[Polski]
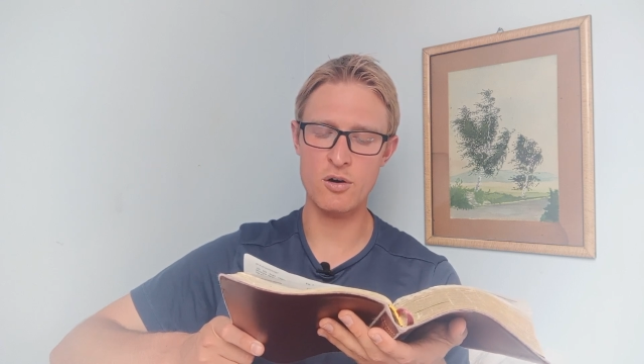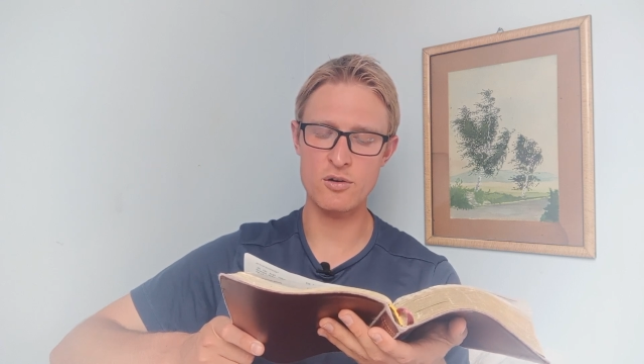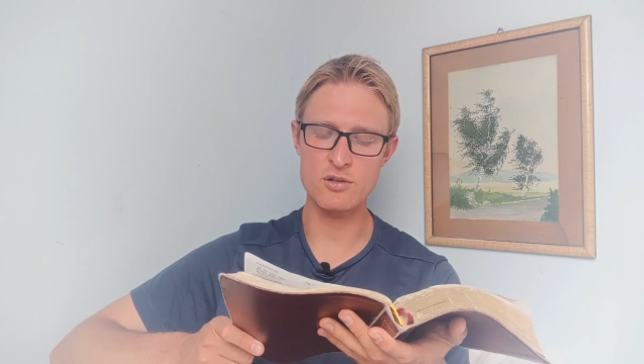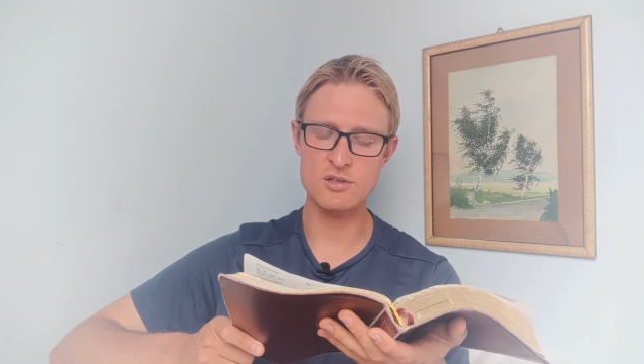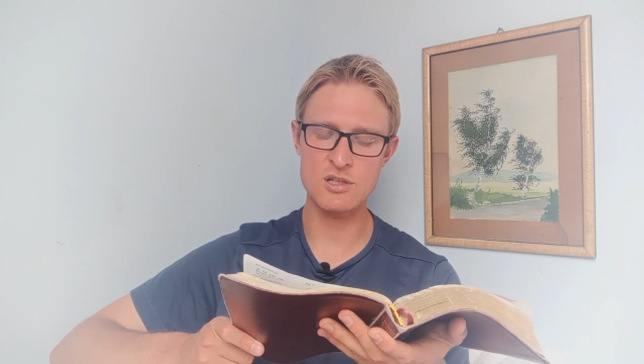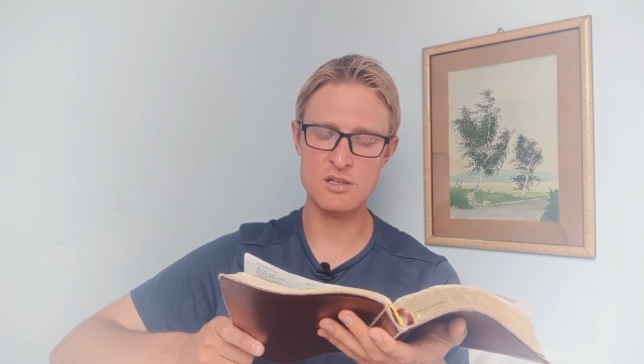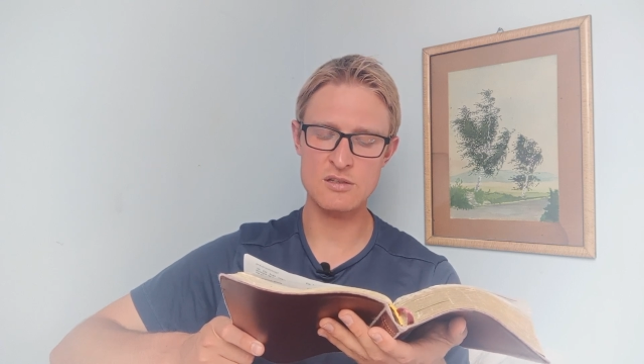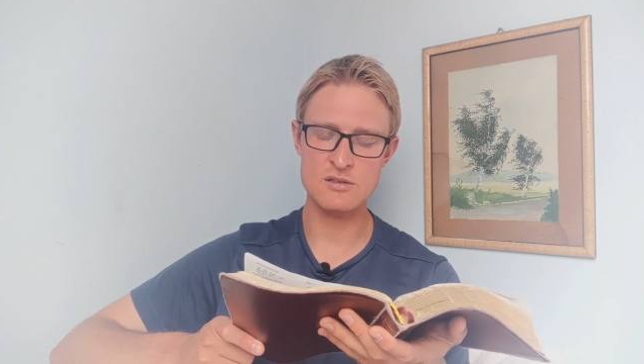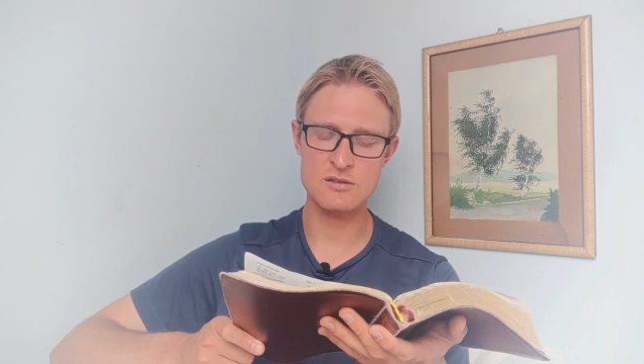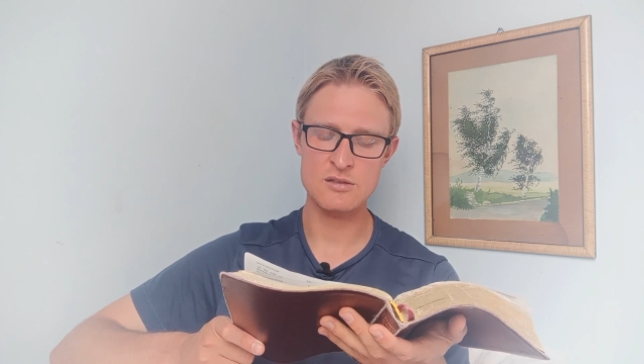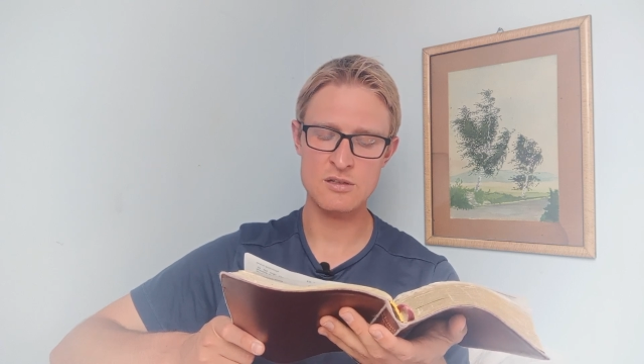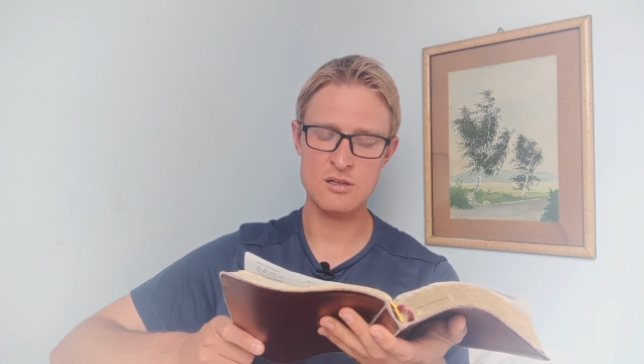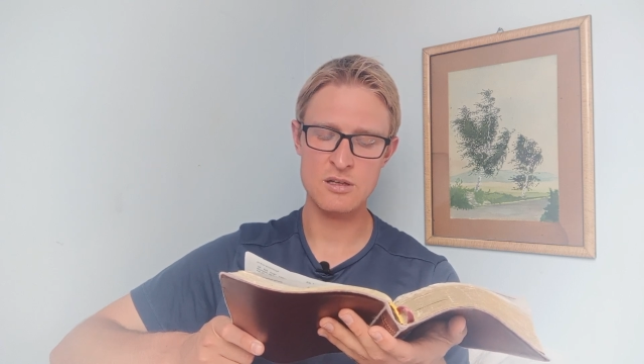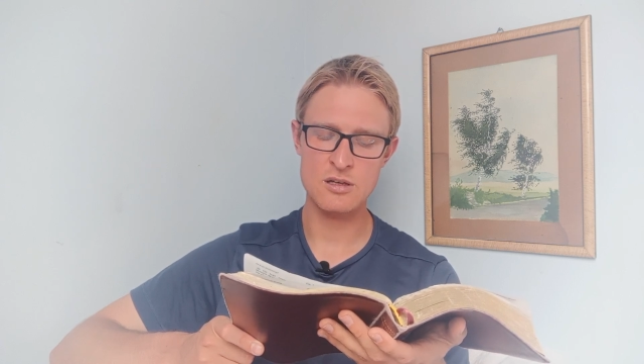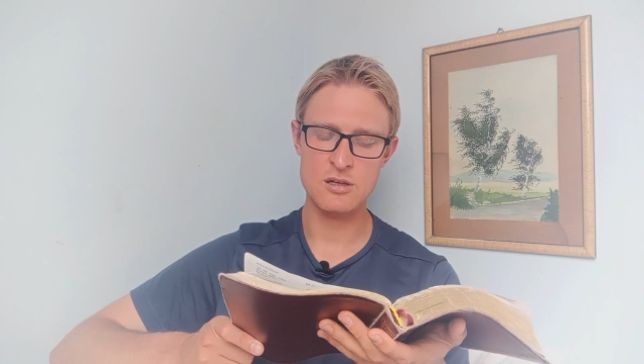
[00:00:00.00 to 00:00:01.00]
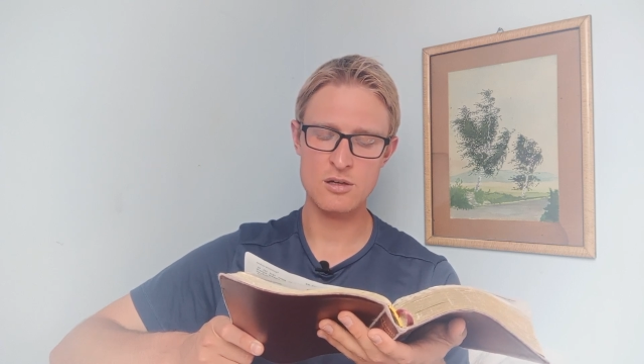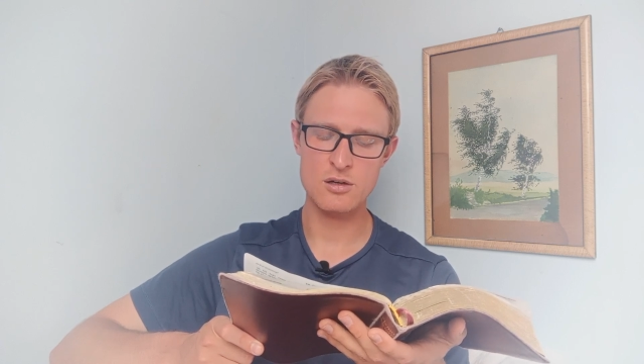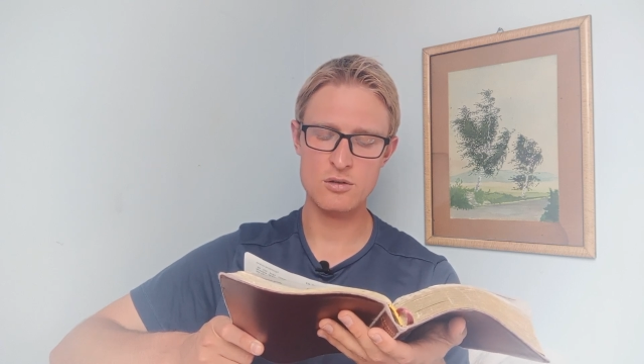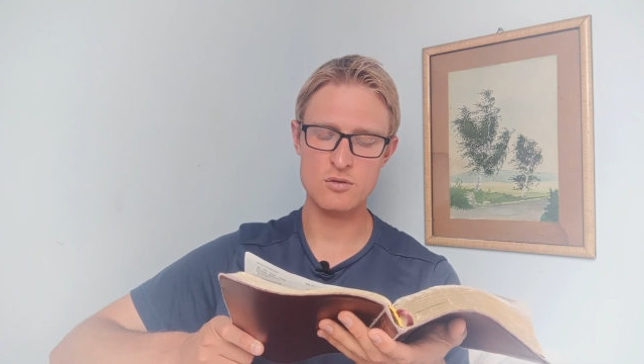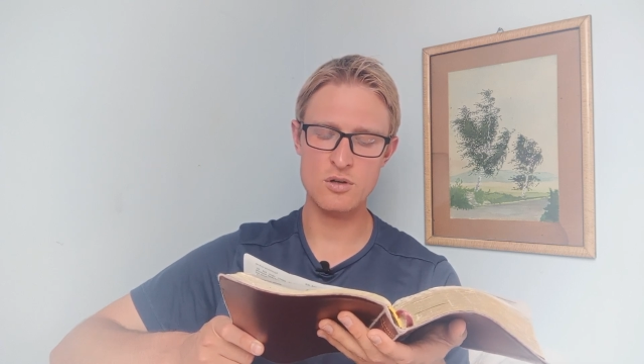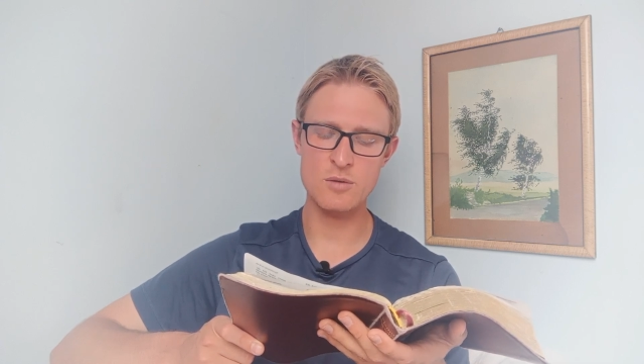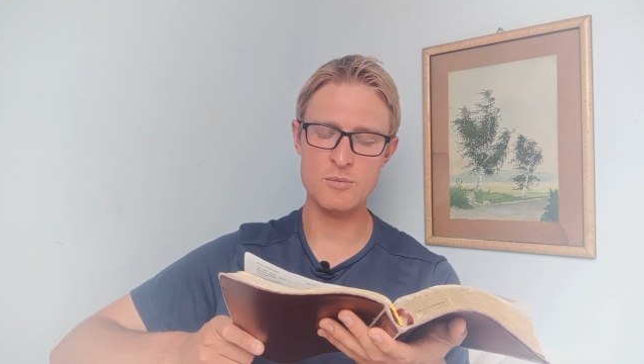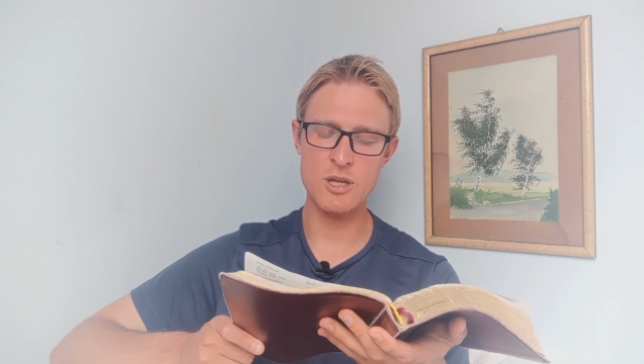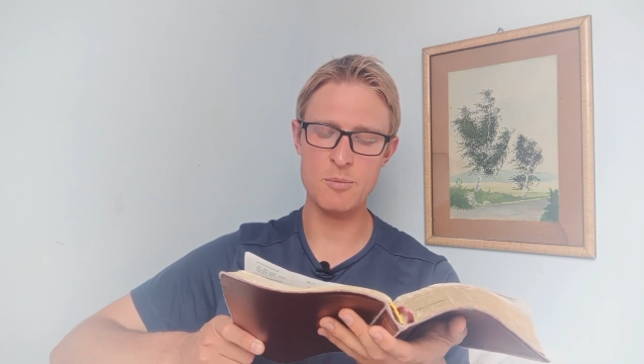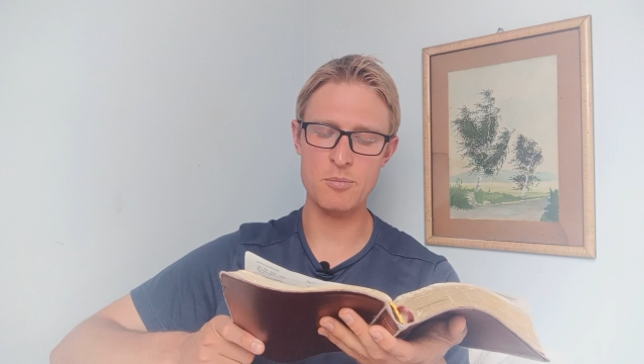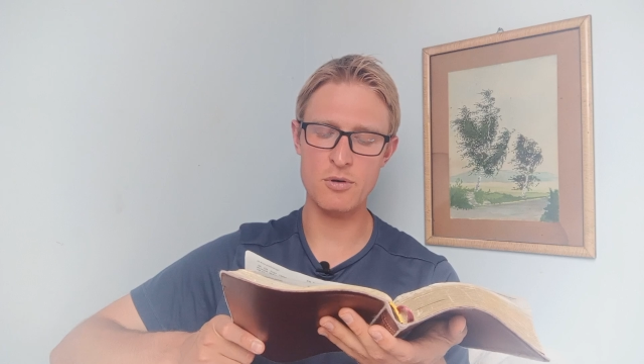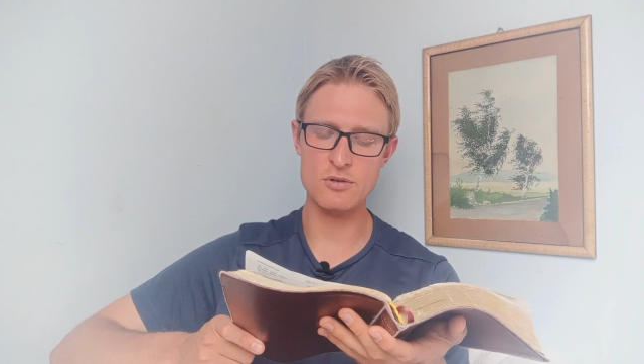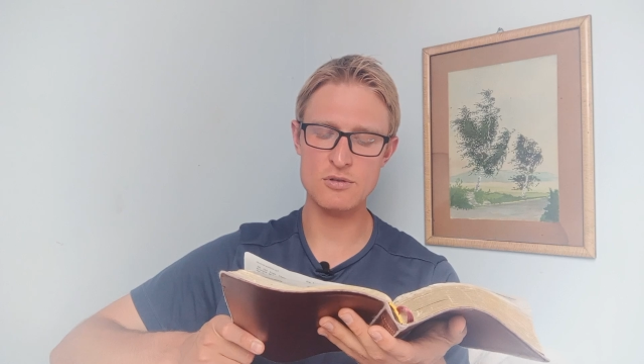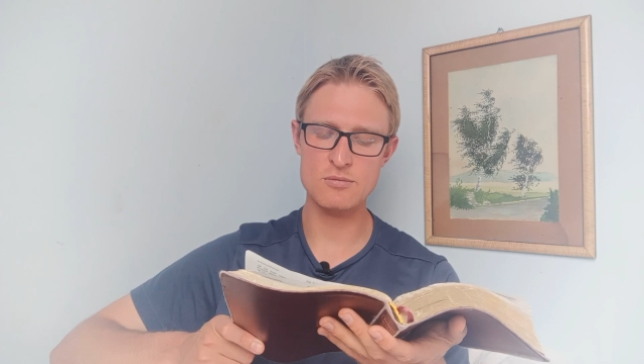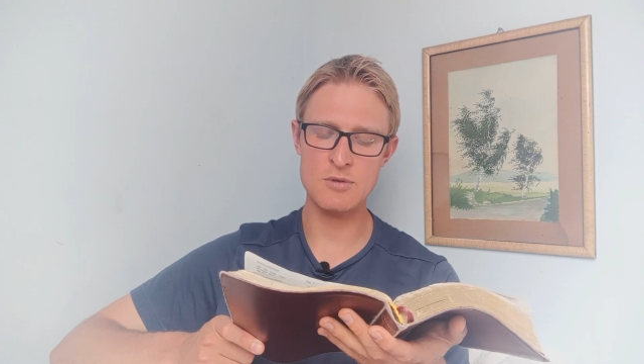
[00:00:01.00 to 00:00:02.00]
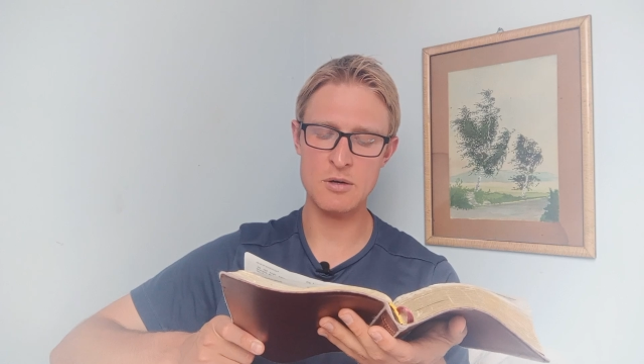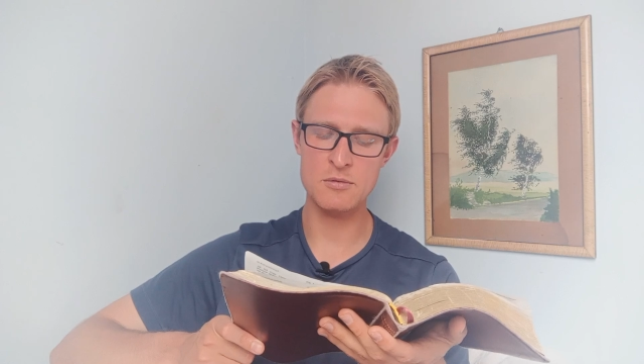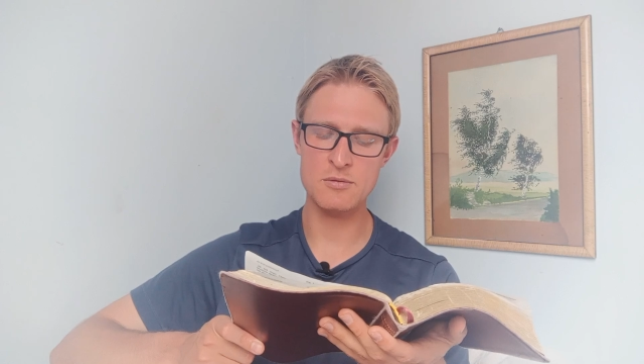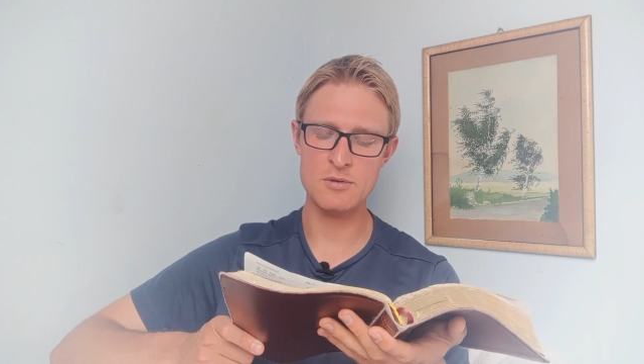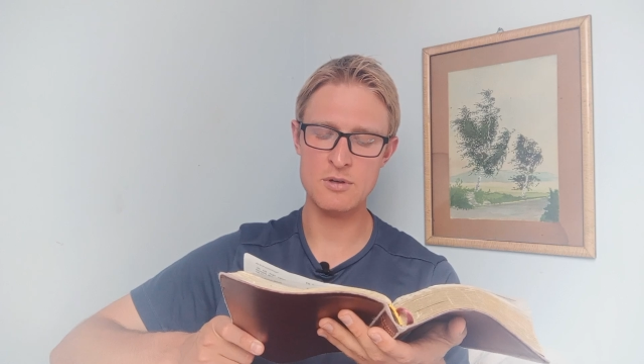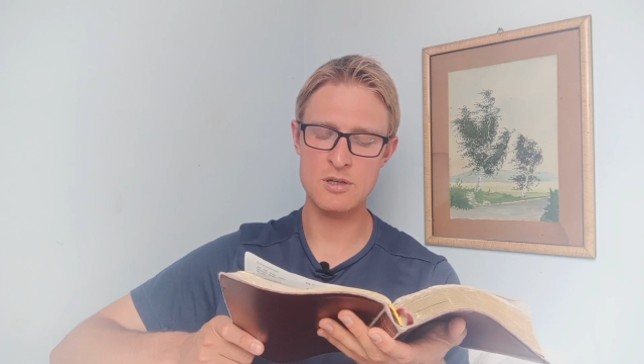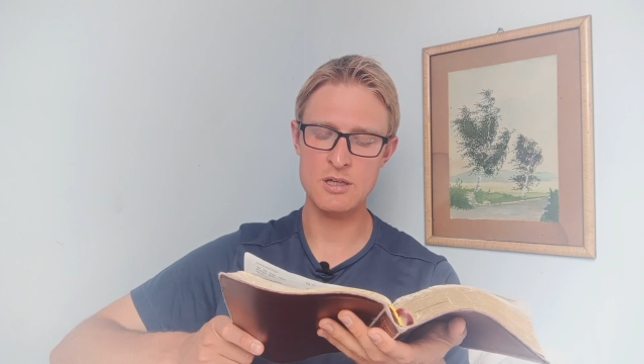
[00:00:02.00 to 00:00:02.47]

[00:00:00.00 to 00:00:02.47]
ojciec, który mnie posłał,